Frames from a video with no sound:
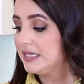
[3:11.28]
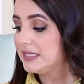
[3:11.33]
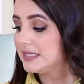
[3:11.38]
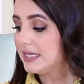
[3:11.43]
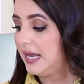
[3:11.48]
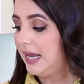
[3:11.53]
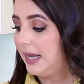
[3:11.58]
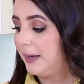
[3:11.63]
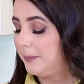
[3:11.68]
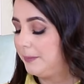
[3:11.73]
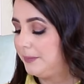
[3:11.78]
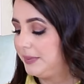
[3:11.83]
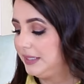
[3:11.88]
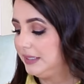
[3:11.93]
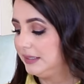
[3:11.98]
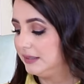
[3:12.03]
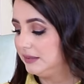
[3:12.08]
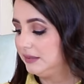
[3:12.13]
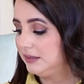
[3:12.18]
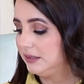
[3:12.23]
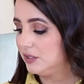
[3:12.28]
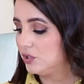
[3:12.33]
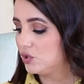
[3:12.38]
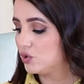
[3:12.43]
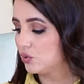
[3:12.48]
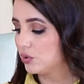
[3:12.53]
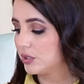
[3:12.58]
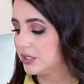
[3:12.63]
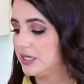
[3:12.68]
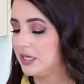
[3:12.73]
اذا حابين
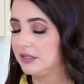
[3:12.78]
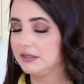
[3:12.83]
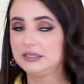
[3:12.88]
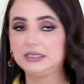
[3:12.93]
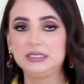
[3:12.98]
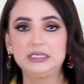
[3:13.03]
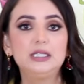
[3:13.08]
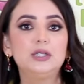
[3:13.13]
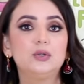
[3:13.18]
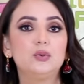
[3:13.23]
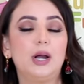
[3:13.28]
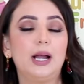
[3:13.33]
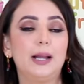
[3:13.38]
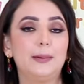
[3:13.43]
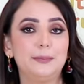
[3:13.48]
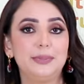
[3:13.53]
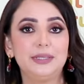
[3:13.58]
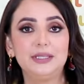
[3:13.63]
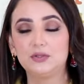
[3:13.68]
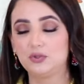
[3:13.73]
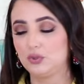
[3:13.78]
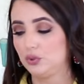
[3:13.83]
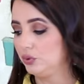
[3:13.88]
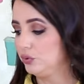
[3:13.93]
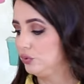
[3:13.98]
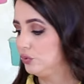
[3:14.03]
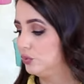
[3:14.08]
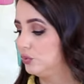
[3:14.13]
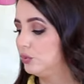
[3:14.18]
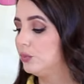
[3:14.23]
انتم رياضيين وحابين
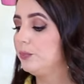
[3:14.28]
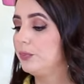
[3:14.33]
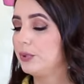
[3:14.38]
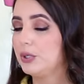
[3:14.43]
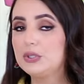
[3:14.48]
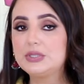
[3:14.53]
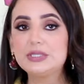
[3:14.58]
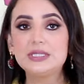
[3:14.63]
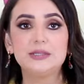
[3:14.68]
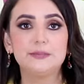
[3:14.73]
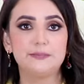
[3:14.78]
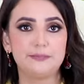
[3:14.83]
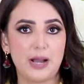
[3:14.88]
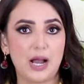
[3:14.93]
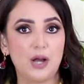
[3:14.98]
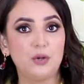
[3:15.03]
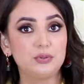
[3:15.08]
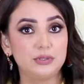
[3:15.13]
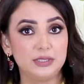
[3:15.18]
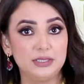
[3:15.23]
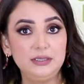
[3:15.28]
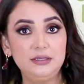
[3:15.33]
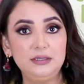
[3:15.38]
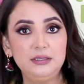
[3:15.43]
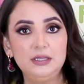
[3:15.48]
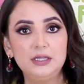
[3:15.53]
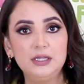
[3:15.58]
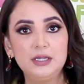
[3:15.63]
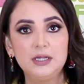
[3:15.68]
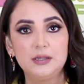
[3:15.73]
تحطوا بروتين باودر
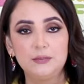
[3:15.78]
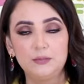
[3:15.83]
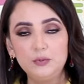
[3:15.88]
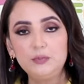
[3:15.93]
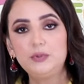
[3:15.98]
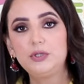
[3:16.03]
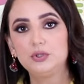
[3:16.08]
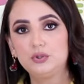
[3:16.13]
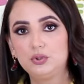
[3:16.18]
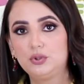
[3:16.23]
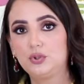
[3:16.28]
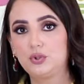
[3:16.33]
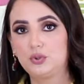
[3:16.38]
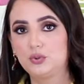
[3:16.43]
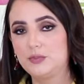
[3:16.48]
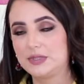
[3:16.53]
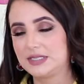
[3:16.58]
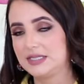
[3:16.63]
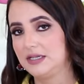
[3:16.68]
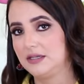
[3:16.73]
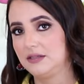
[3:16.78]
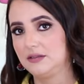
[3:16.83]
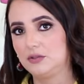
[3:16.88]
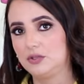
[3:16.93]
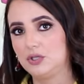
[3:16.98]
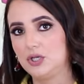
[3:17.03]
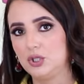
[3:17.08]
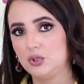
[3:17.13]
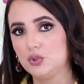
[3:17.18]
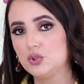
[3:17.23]
ممكن تحطوا
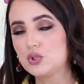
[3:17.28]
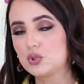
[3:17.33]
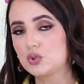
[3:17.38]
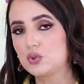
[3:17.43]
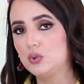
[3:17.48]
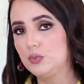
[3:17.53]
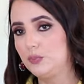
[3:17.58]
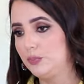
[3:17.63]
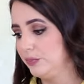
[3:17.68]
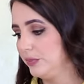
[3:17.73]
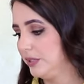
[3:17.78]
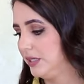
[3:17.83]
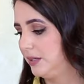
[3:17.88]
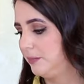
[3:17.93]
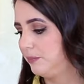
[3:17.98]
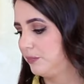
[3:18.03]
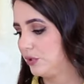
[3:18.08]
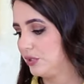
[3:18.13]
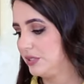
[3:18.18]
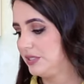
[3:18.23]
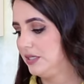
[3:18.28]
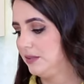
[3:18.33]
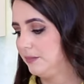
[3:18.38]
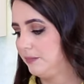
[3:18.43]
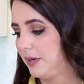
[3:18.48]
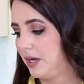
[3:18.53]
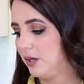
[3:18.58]
مثلا نص كوب من البروتين